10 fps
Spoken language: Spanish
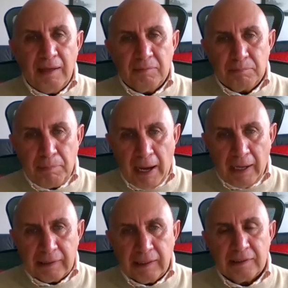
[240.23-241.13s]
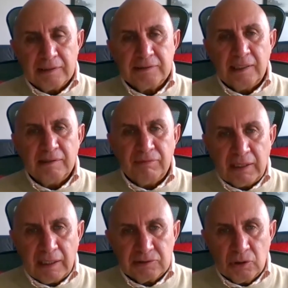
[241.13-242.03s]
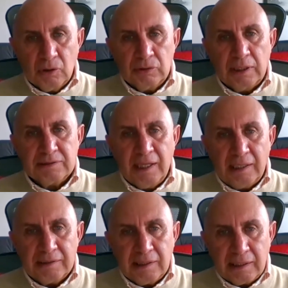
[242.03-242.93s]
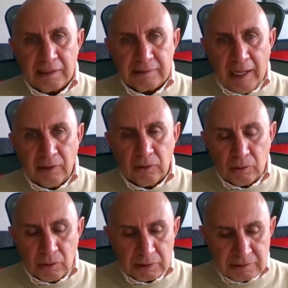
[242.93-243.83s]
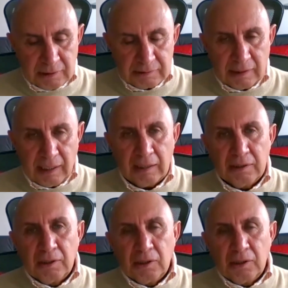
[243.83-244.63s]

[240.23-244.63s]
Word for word: empaque, de certificaciones, de etiquetado, etcétera,